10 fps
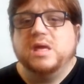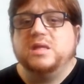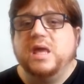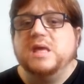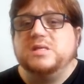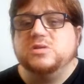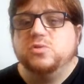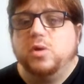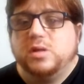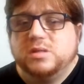e tem
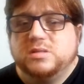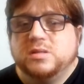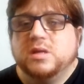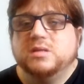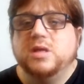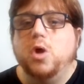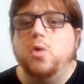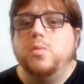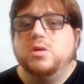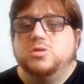assessores
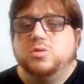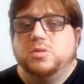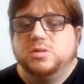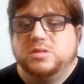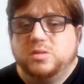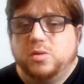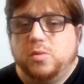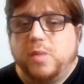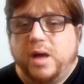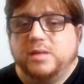tão medíocres
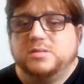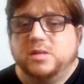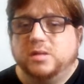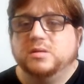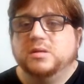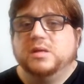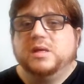ou mais, né?